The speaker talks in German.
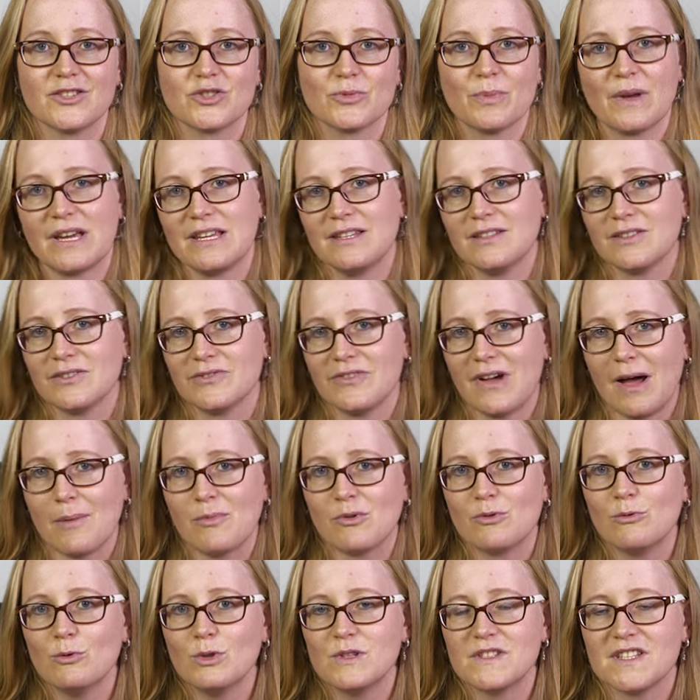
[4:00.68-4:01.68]
entsprechende
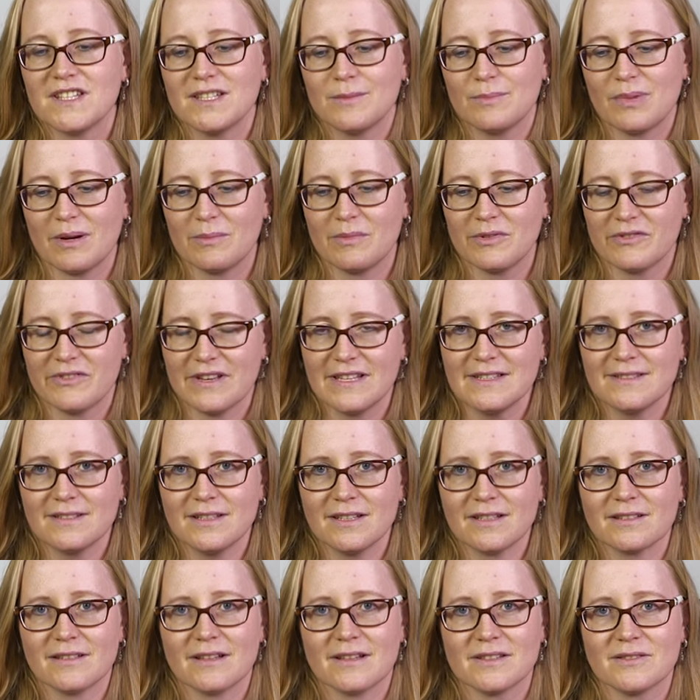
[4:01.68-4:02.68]
Farbe gut sichtbar
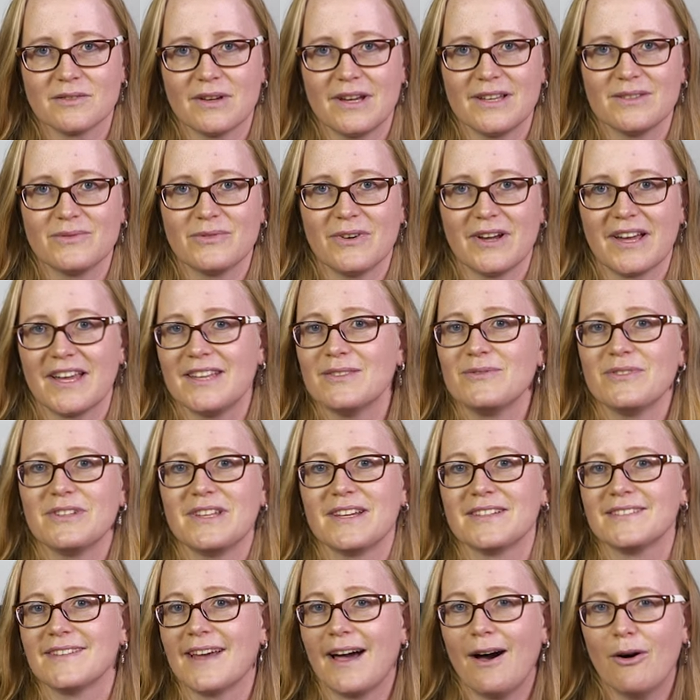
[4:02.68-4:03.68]
befestigt, also einfach
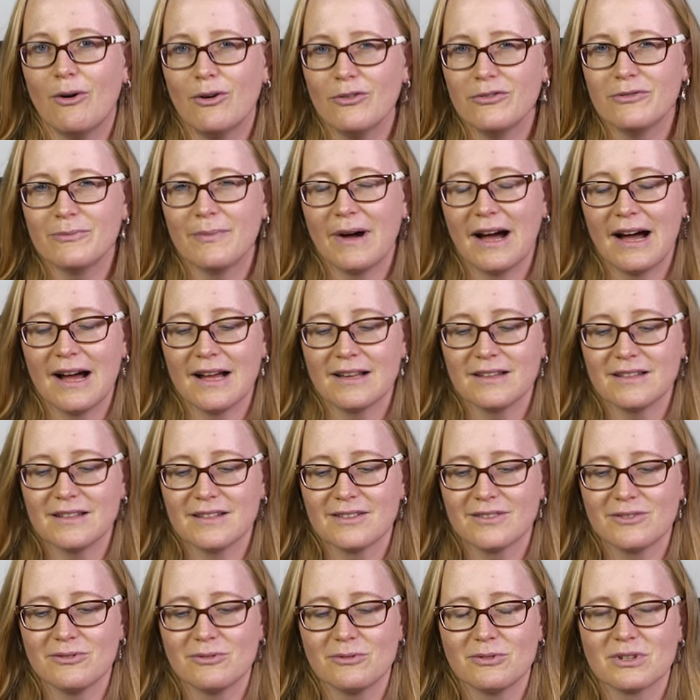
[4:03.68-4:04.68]
entweder
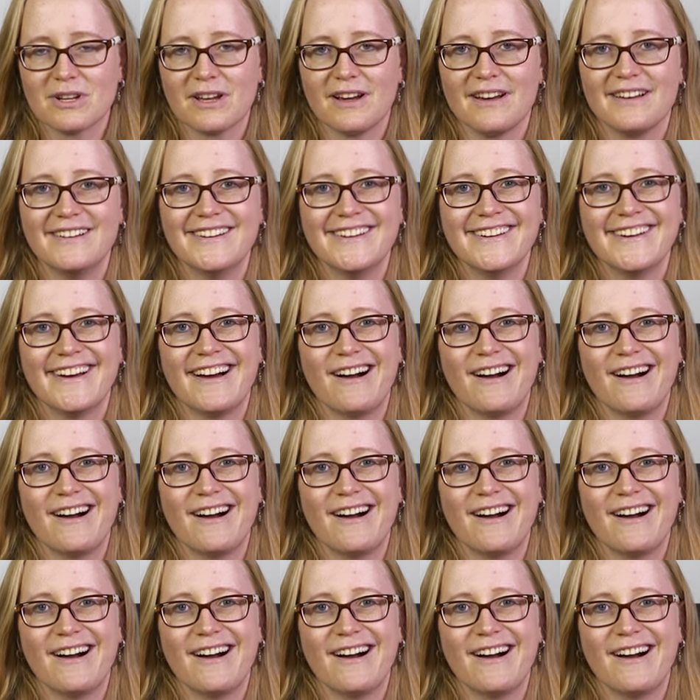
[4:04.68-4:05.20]
draufmalen oder